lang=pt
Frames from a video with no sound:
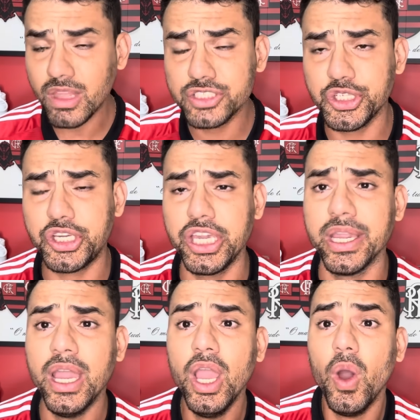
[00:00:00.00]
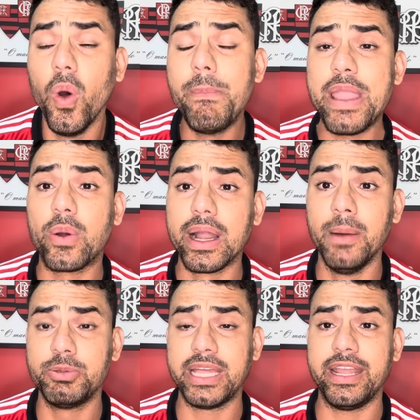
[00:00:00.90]
de que o
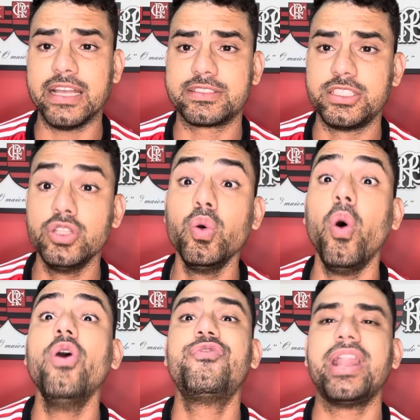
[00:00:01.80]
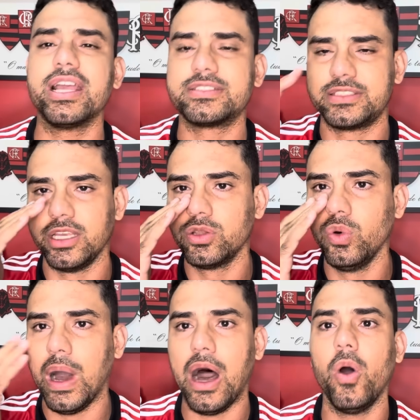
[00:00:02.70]
meio-campo teria sido
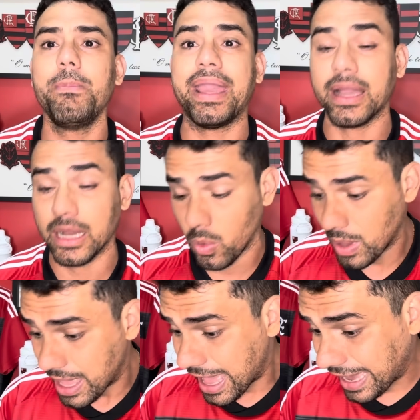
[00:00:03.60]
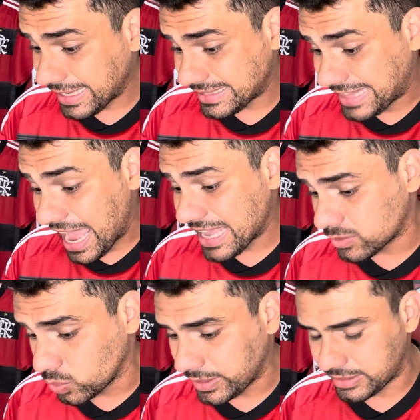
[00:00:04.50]
oferecido ao Mengão. A ideia
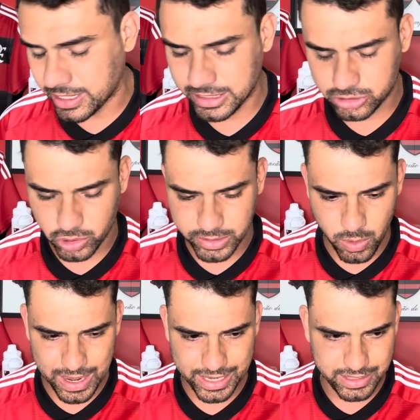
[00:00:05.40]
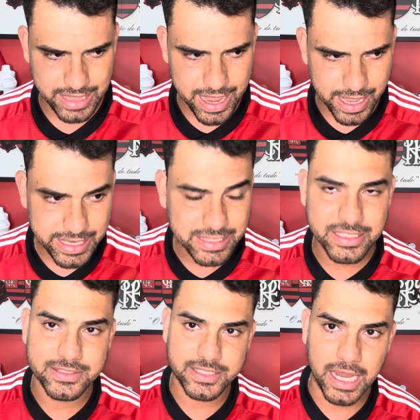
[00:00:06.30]
do Internacional, a ideia
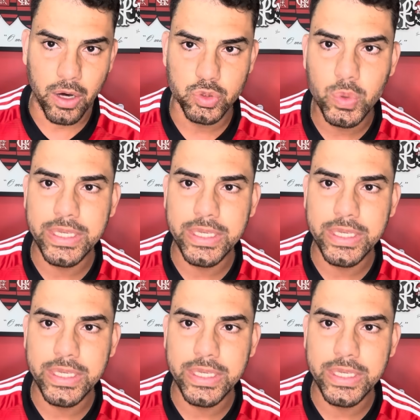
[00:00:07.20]
inicial do